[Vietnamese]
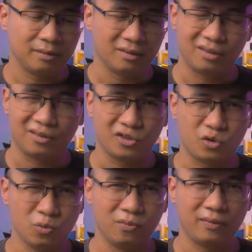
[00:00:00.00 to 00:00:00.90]
Nó có
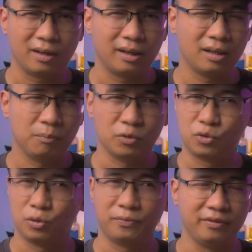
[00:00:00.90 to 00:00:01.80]
sung và kết hợp một
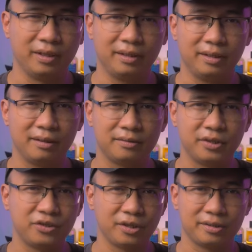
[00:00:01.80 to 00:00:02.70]
chút với
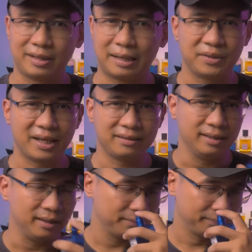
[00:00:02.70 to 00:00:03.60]
citrus, cam chanh
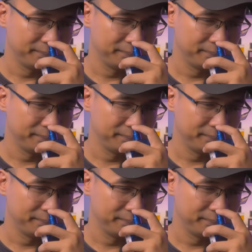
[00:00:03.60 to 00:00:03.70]
gì đấy,